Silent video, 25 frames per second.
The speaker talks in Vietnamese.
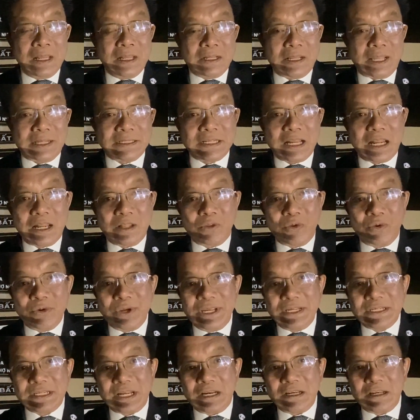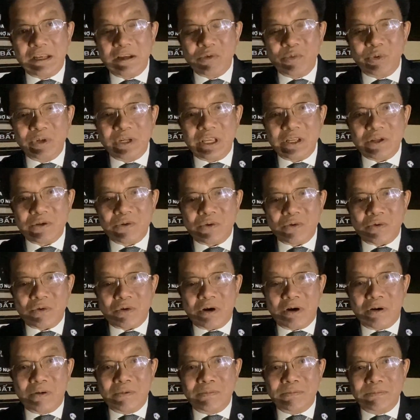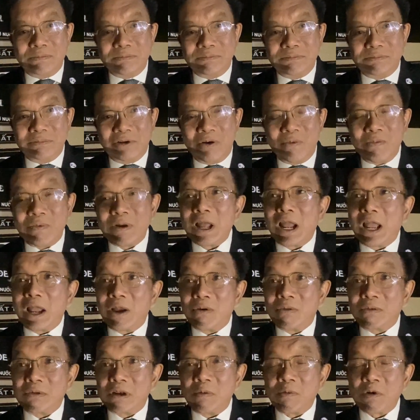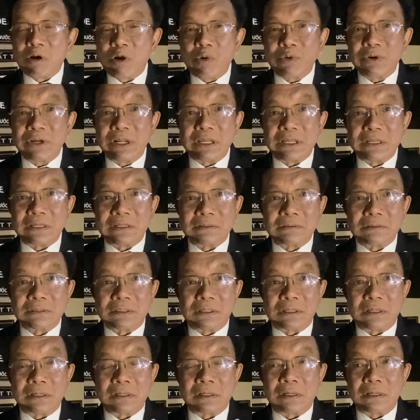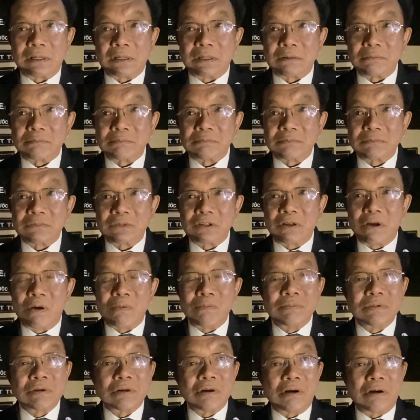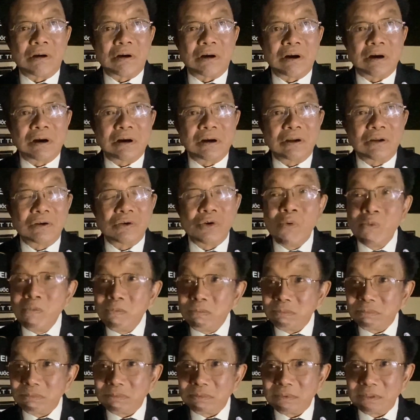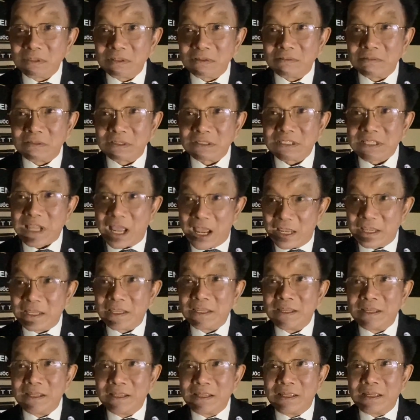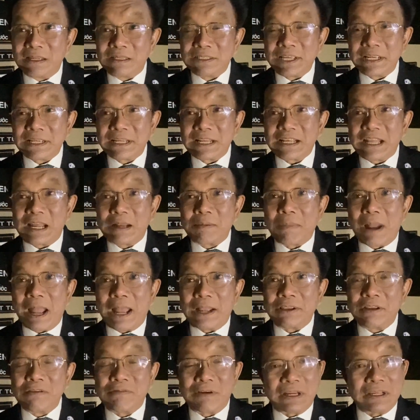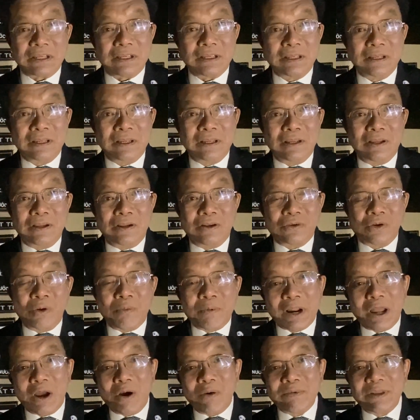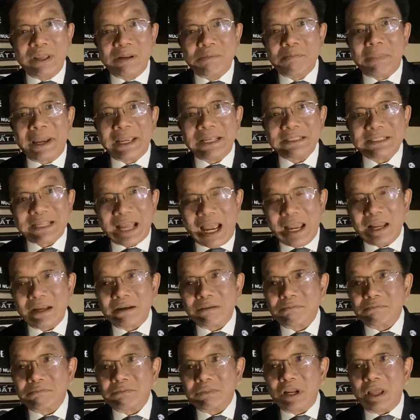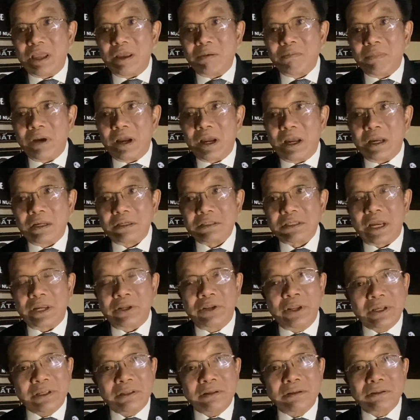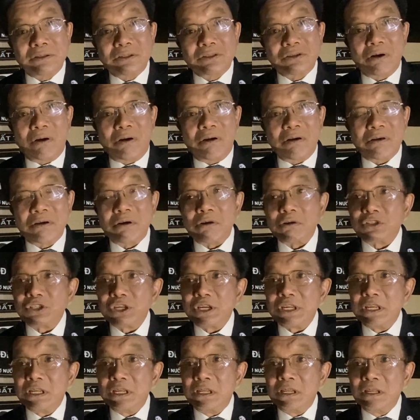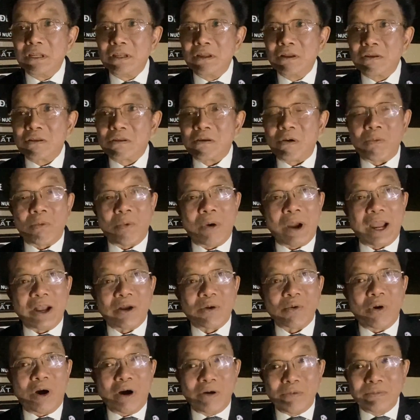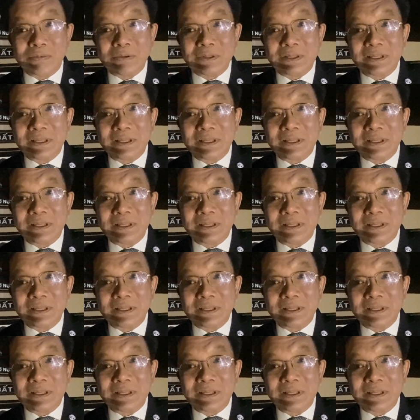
Thành ra tôi nghĩ rằng cái quyết định của ông Hung Cao là một quyết định không có đúng sai trên cái căn bản như vậy. Đúng ra ông nên mạnh dạn để mà giải thích cho cử tri Cộng Hòa của ông